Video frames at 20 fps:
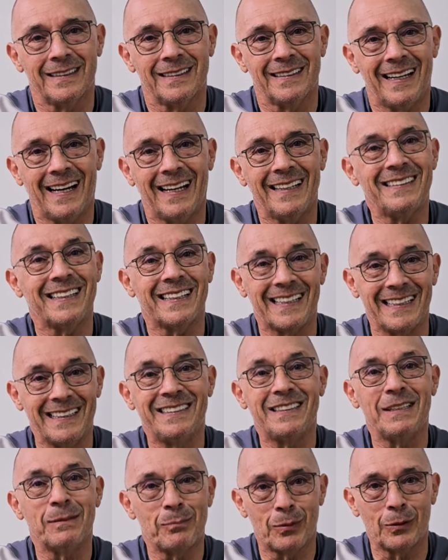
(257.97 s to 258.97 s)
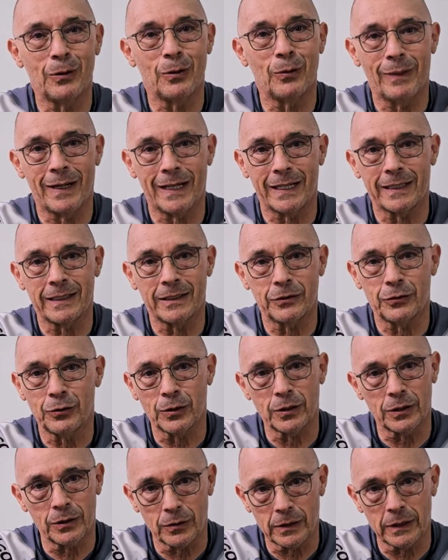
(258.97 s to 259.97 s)
antes que el tiempo lo marque. Yo
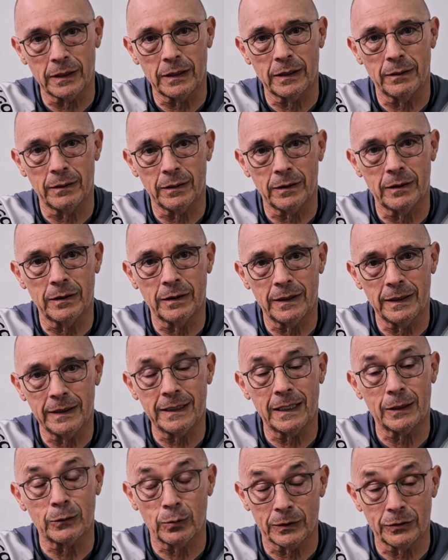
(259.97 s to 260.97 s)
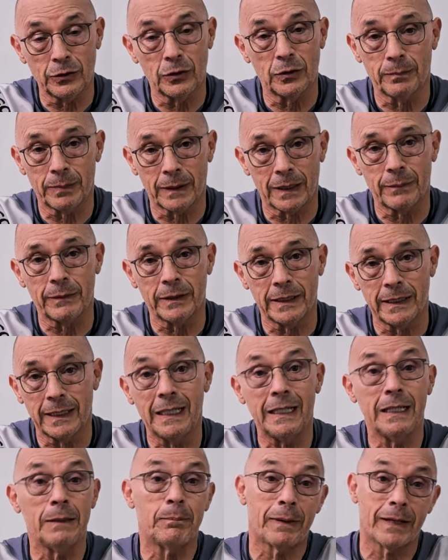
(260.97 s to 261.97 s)
creo que esta actuación para
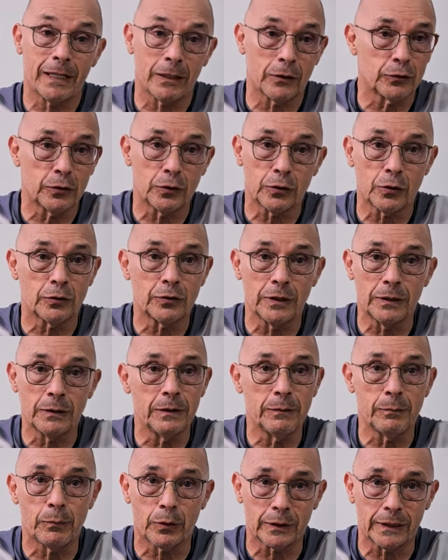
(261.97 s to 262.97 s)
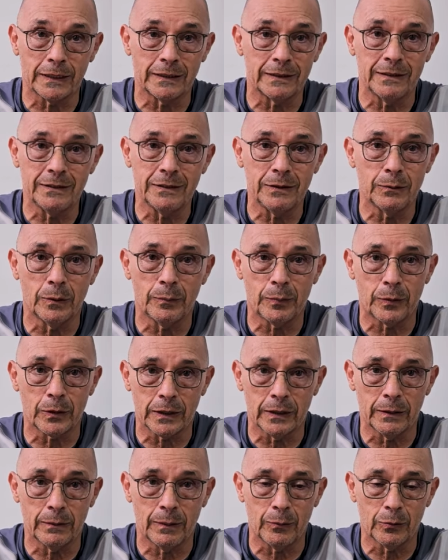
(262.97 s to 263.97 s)
Miguel y para nosotros es importantísimo
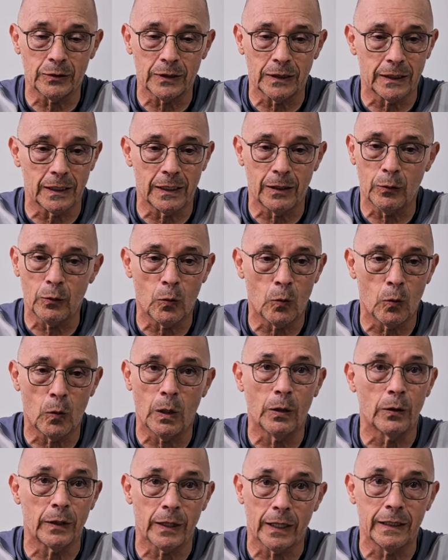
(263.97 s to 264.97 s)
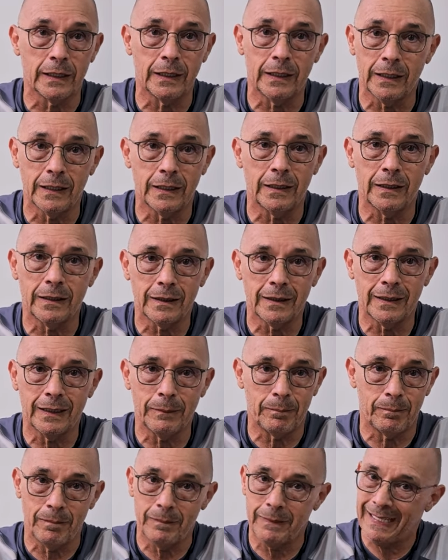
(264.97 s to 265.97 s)
porque vamos a tener un jugador ahí que,
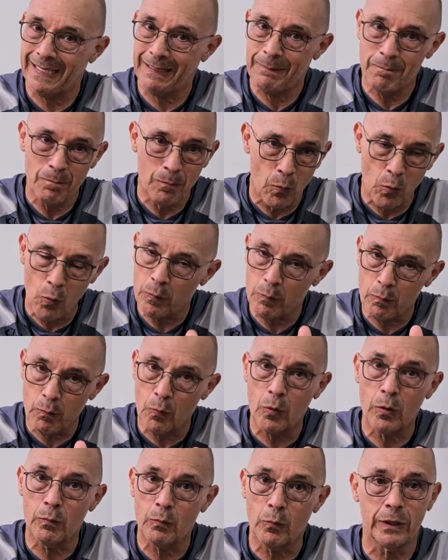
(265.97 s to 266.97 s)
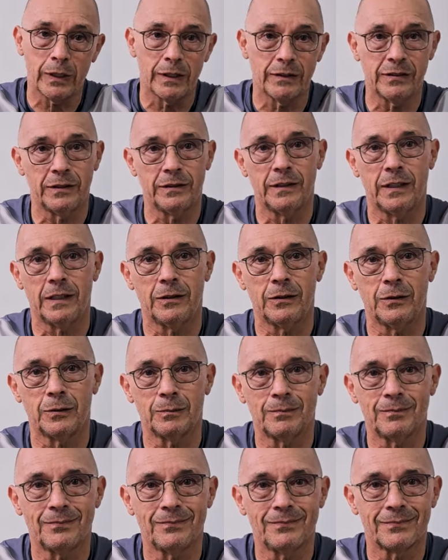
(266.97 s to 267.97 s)
es muy, muy, muy necesario.
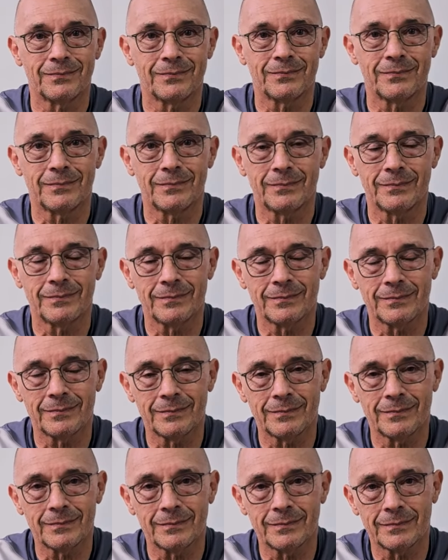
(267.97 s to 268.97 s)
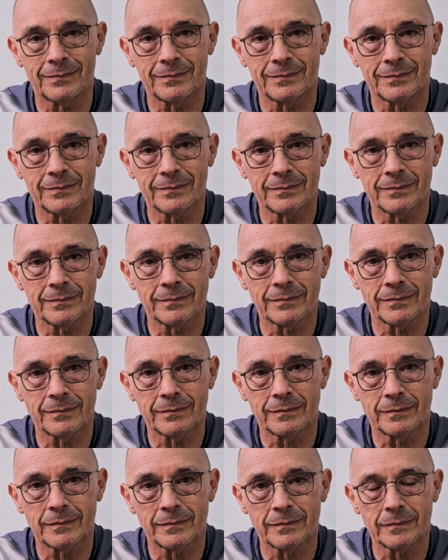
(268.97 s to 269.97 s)
Profe, eh,
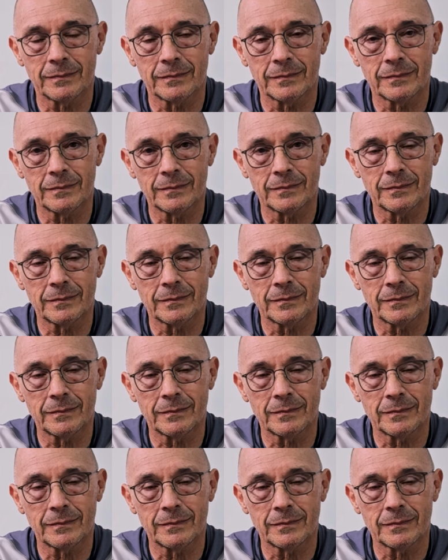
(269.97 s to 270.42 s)
confiando